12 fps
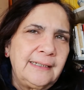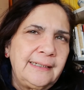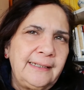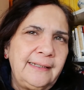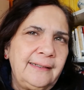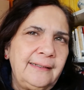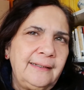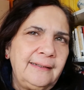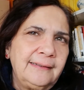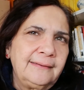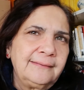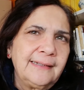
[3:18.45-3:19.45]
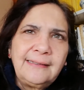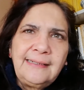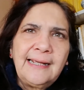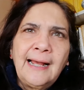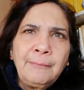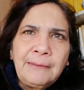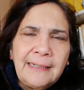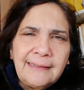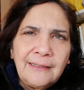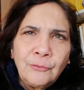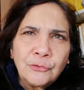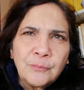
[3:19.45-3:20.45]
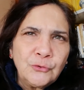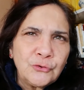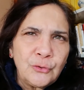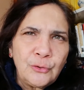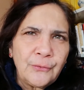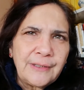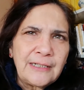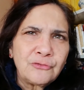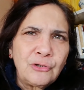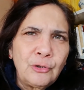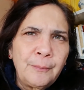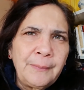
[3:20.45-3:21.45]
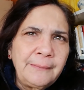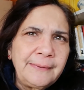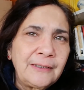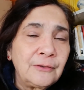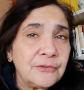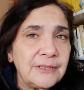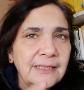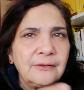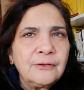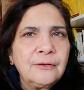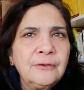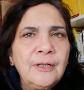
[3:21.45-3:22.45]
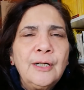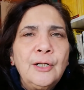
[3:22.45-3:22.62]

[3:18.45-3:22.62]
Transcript: Eh, nadie habla de los músculos del suelo pélvico siendo